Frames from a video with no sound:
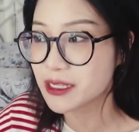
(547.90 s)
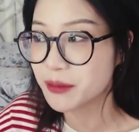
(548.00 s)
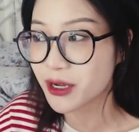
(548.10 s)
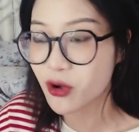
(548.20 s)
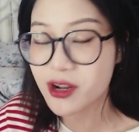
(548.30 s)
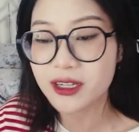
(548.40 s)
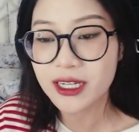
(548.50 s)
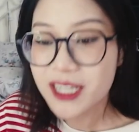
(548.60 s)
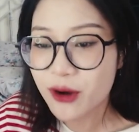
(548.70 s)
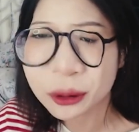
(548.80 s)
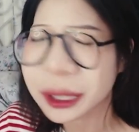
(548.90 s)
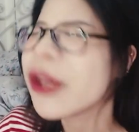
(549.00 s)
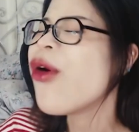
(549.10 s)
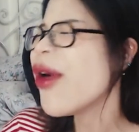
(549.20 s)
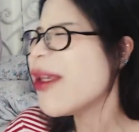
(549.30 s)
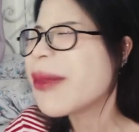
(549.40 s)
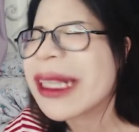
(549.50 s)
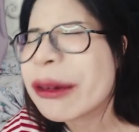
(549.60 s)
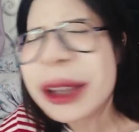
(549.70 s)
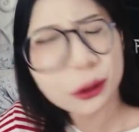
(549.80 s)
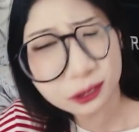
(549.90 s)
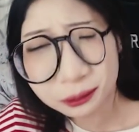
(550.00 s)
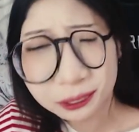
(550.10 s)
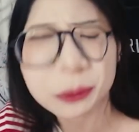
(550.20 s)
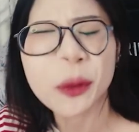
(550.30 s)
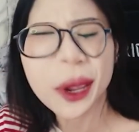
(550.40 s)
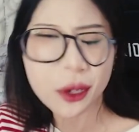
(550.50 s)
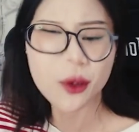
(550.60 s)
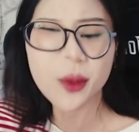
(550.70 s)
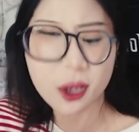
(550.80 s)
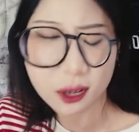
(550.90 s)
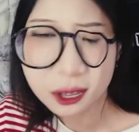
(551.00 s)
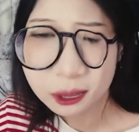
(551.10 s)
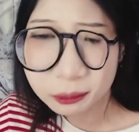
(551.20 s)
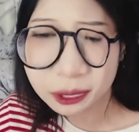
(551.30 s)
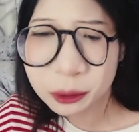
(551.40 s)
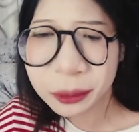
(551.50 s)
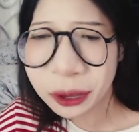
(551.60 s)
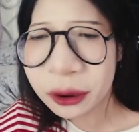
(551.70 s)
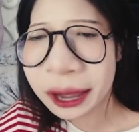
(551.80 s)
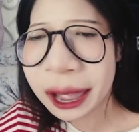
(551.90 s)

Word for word: mới có được người yêu thì thôi mình không nữa mình một mình nó cũng được mình thấy một mình ok